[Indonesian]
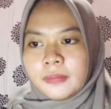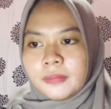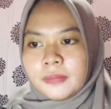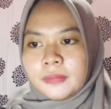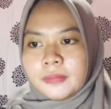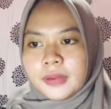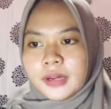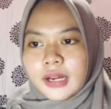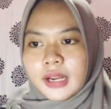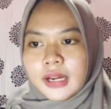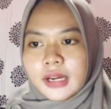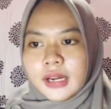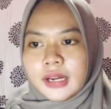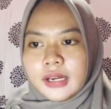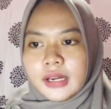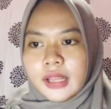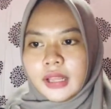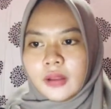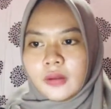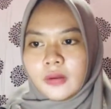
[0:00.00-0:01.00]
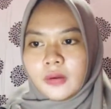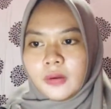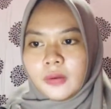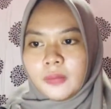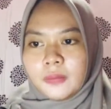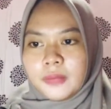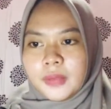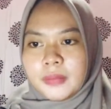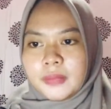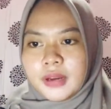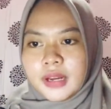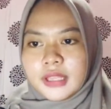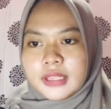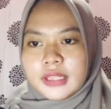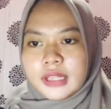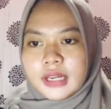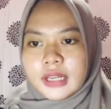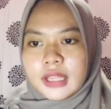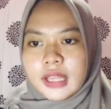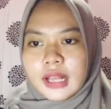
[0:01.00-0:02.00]
Peranan ekonomi
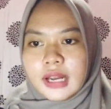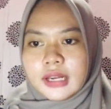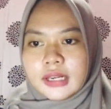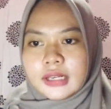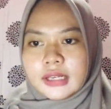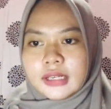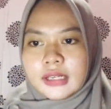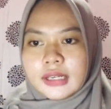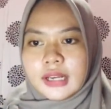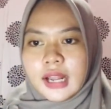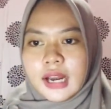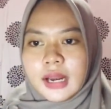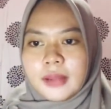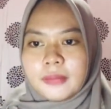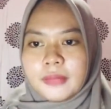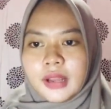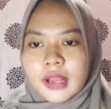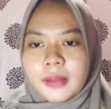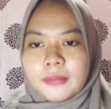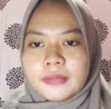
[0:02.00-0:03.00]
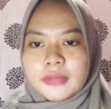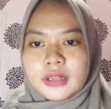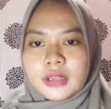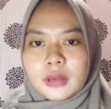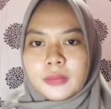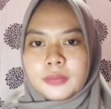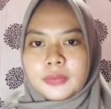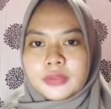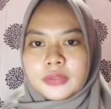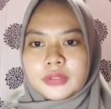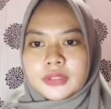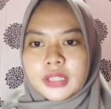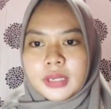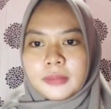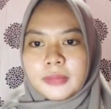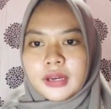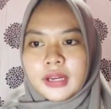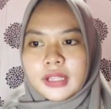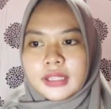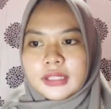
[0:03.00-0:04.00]
manajerial dalam mengambil keputusan
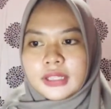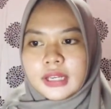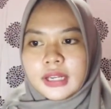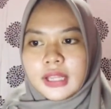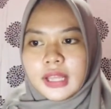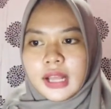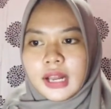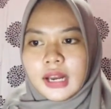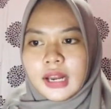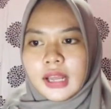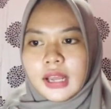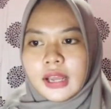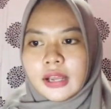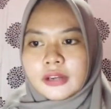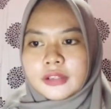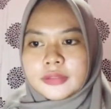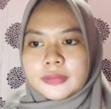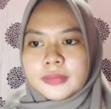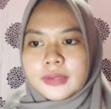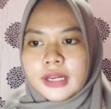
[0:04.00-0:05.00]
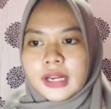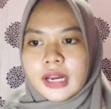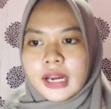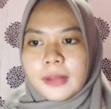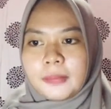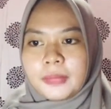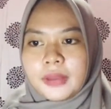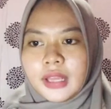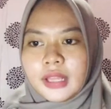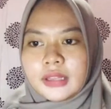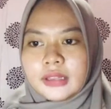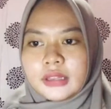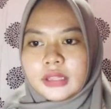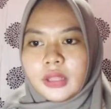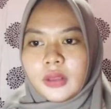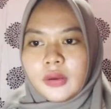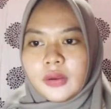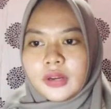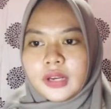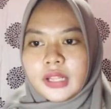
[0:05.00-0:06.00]
manajerial harus menerapkan
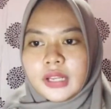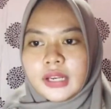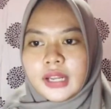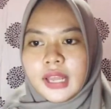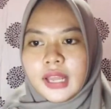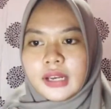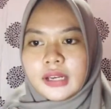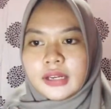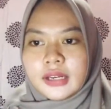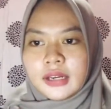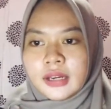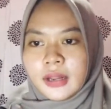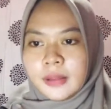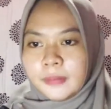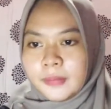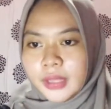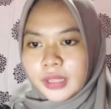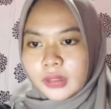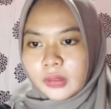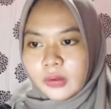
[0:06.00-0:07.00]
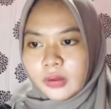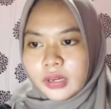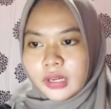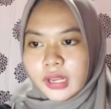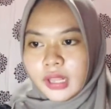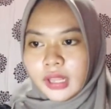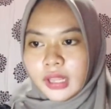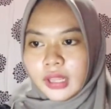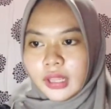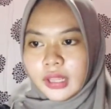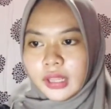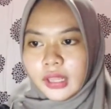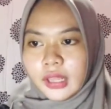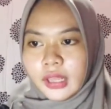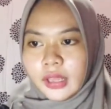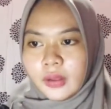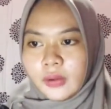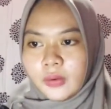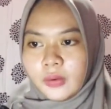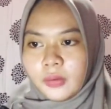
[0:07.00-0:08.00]
teori dan metode
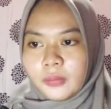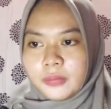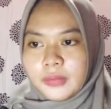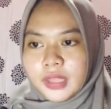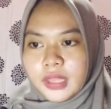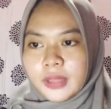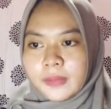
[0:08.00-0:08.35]
ekonomi.